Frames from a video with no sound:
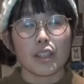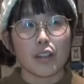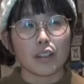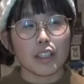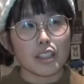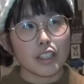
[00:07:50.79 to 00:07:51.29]

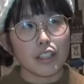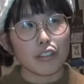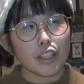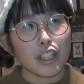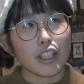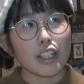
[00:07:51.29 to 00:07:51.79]
で私が4
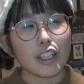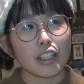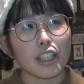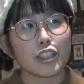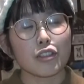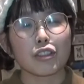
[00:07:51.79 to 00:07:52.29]
年間かけ
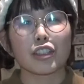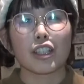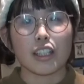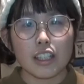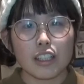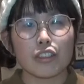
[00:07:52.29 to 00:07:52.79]
て食だ
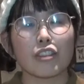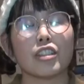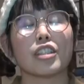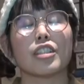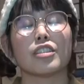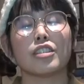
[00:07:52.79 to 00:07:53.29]
なっていうのに
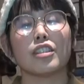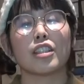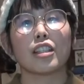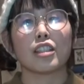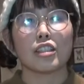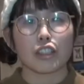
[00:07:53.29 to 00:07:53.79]
行き着い
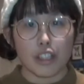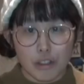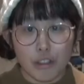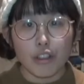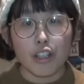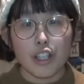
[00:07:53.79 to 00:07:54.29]
たんですけ
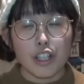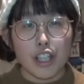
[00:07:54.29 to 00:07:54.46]
ど